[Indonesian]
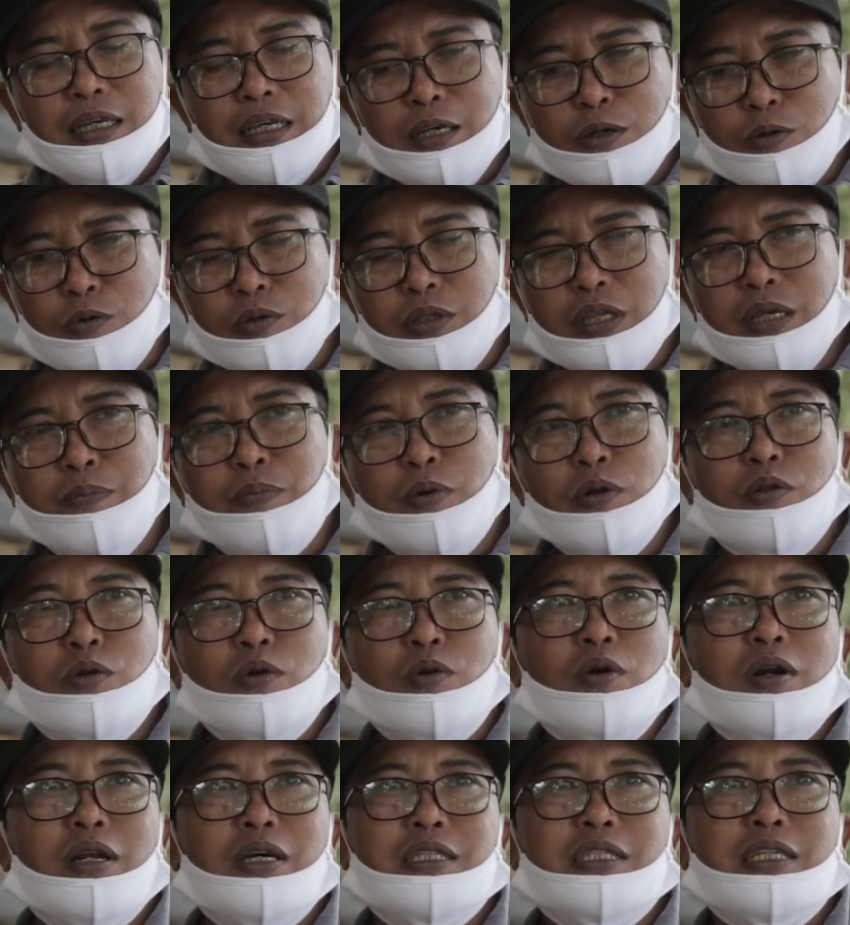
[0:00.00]
ikuti
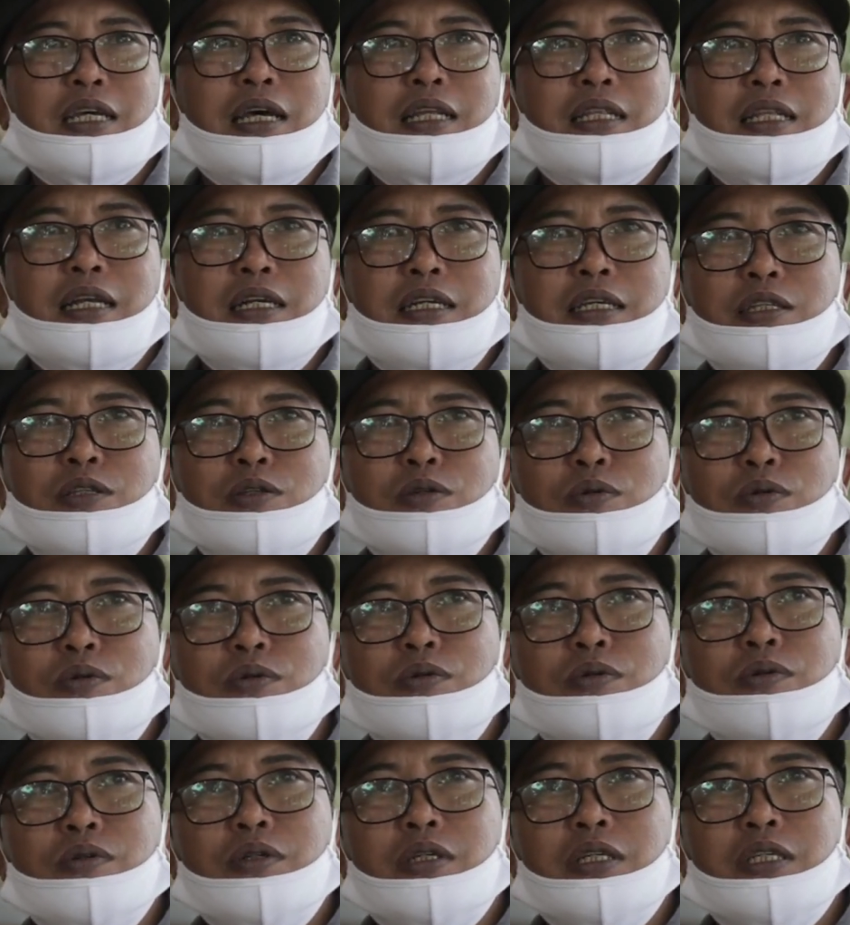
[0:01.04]
protokol kesehatan itu
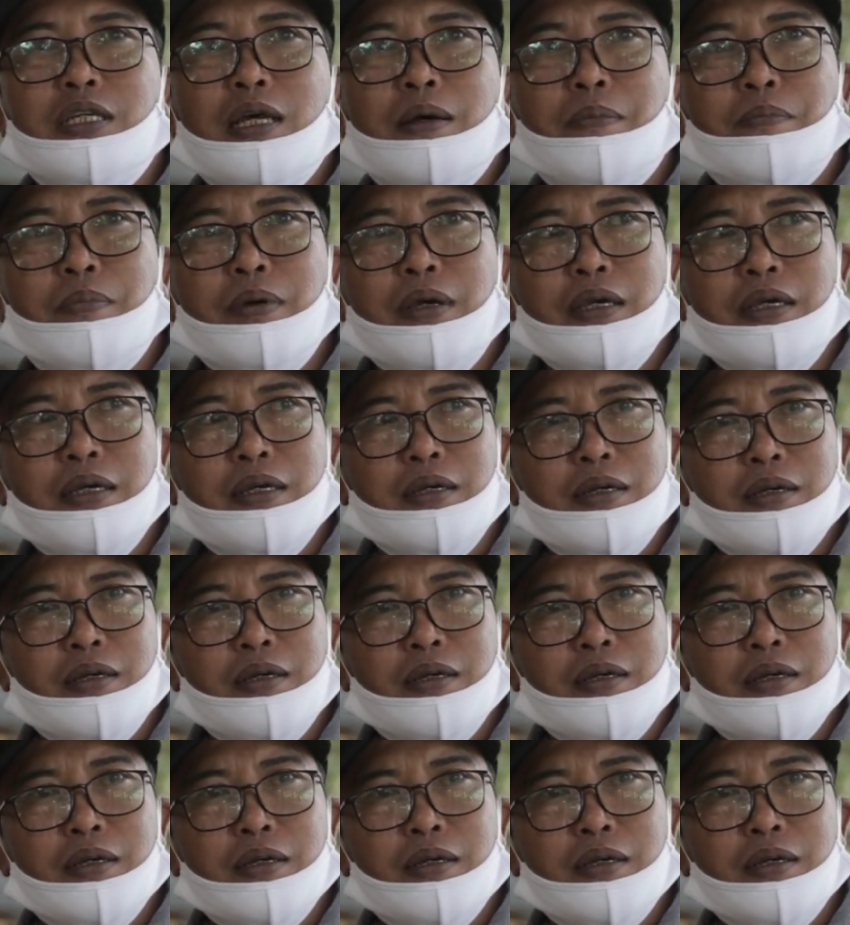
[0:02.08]
di samping